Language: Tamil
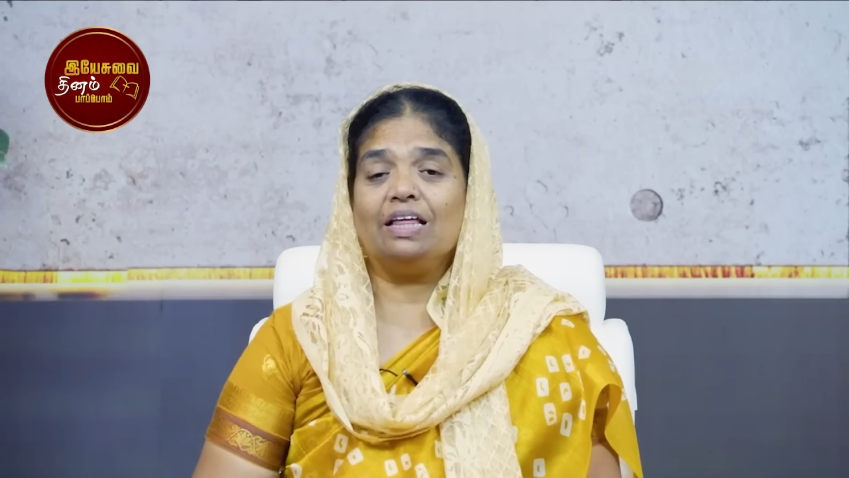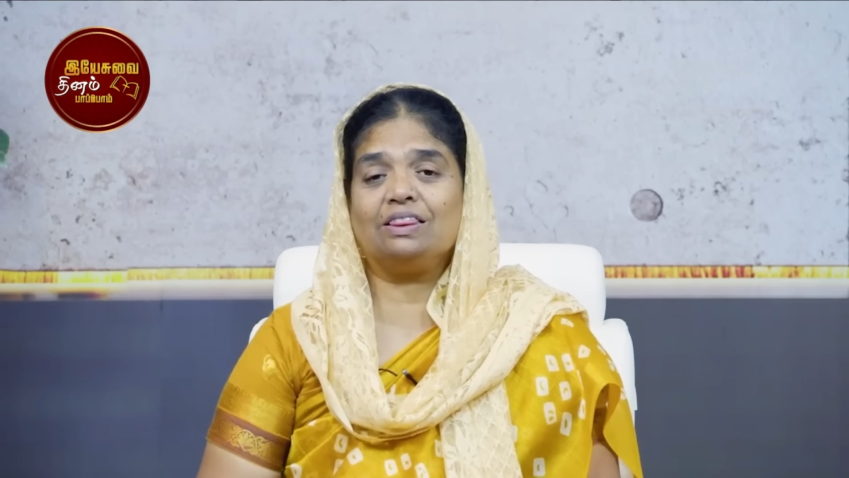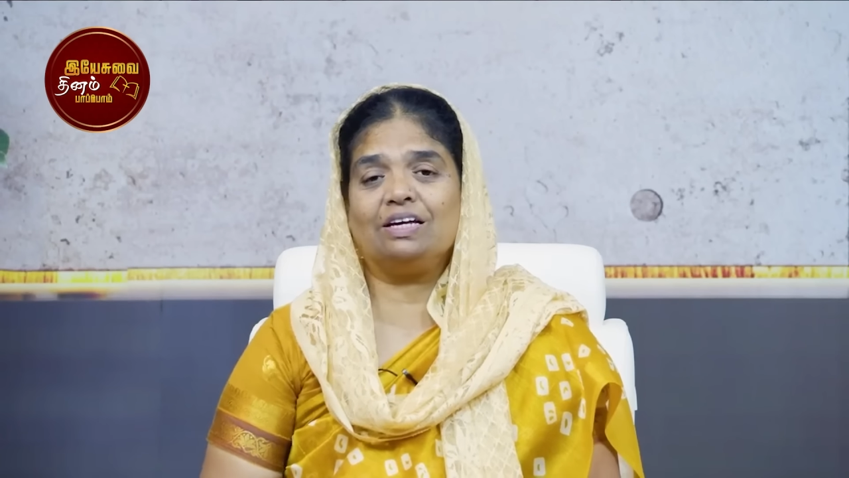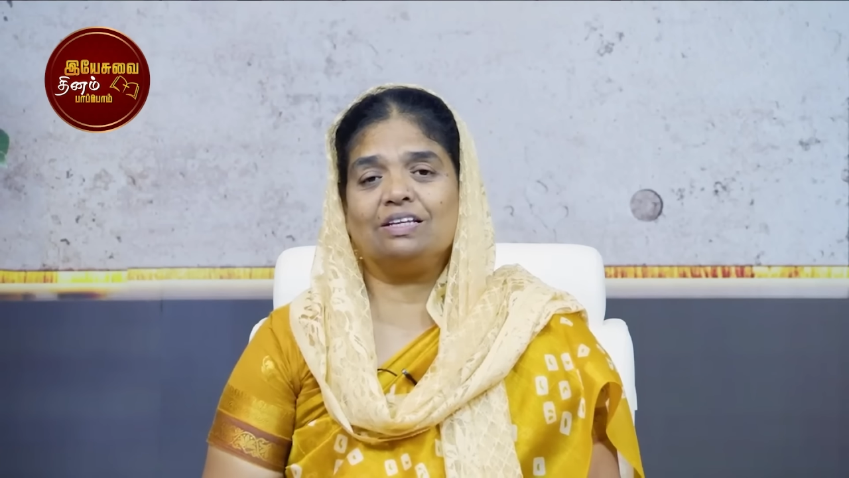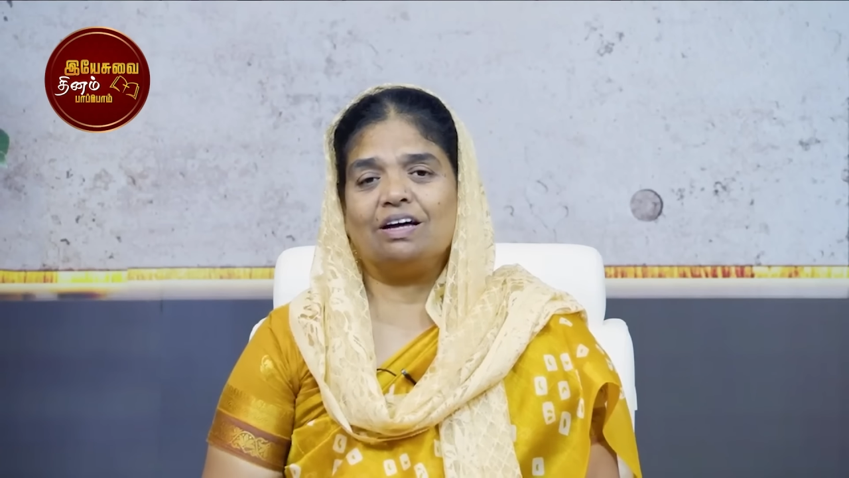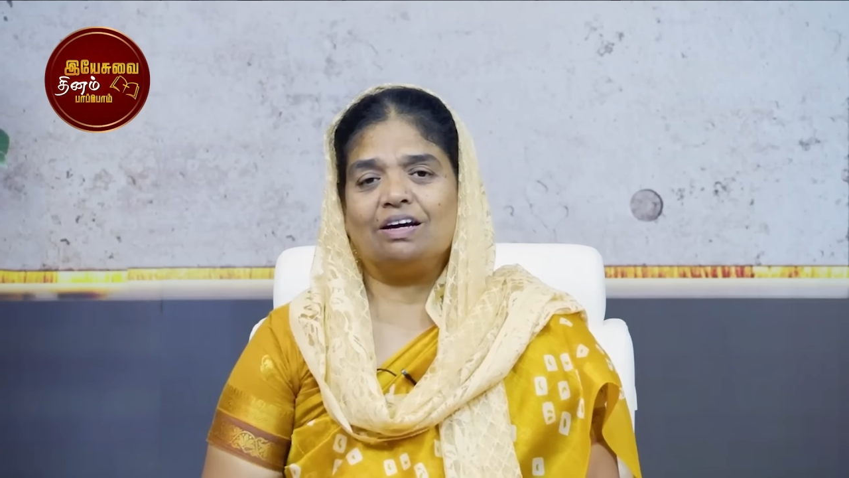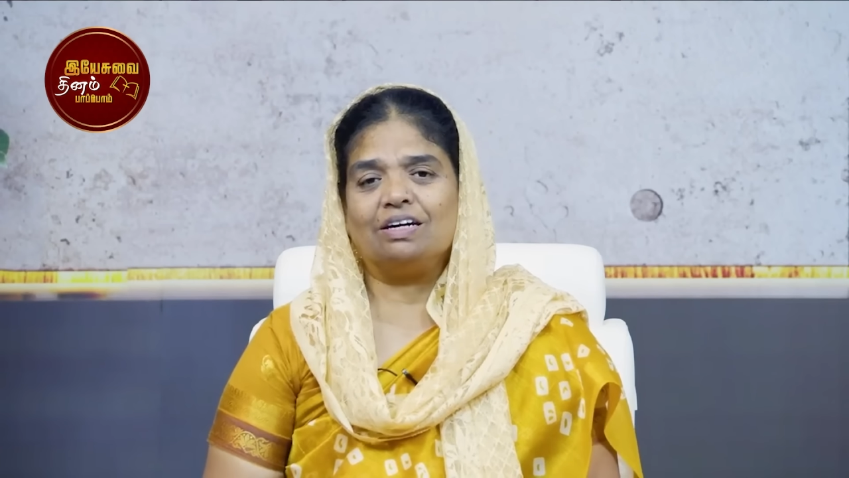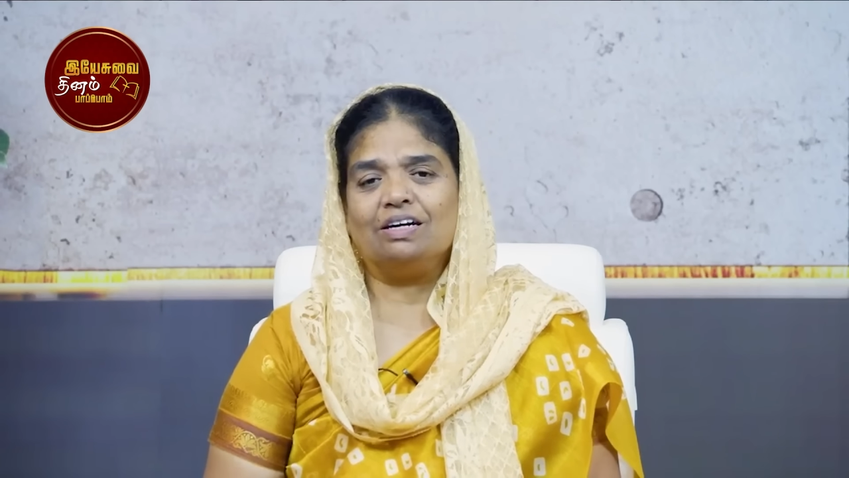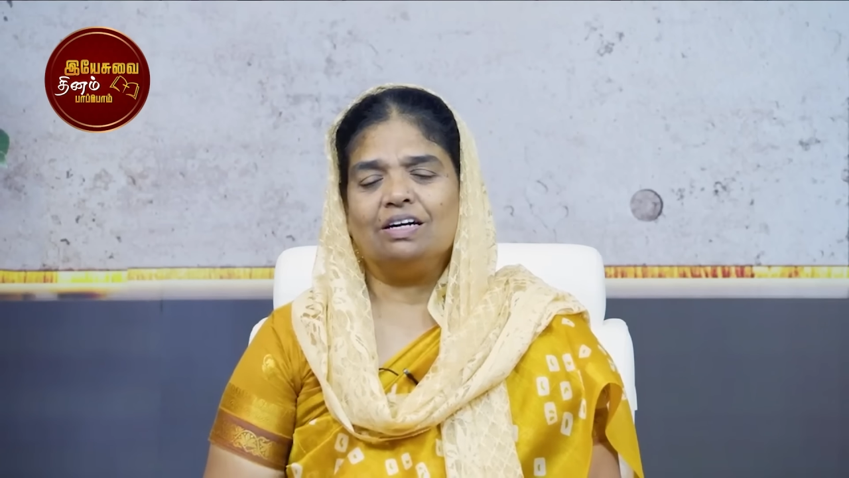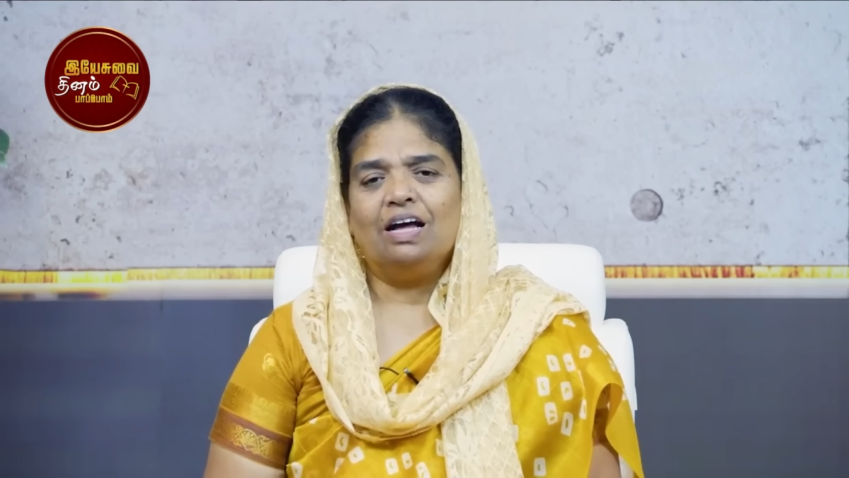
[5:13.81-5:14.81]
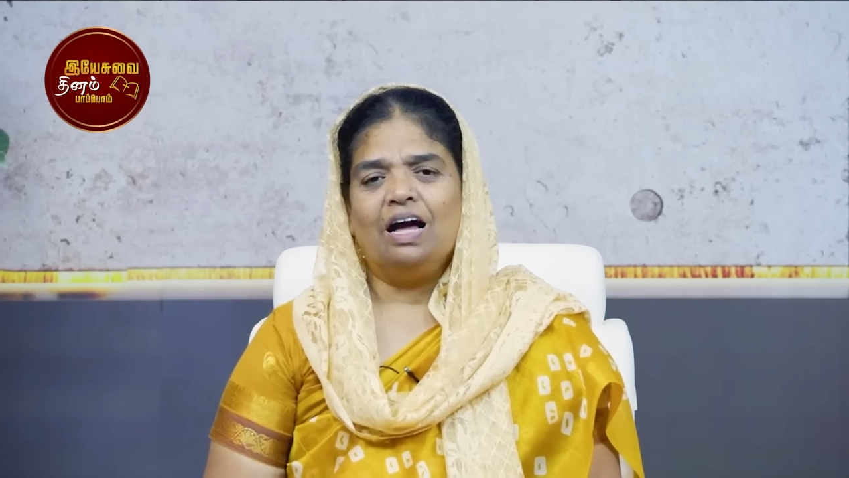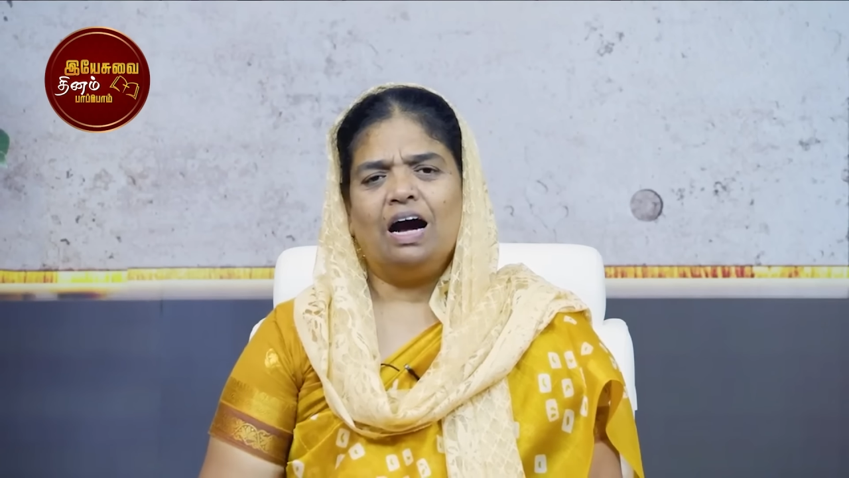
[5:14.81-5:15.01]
அடைத்திருந்தார்கள்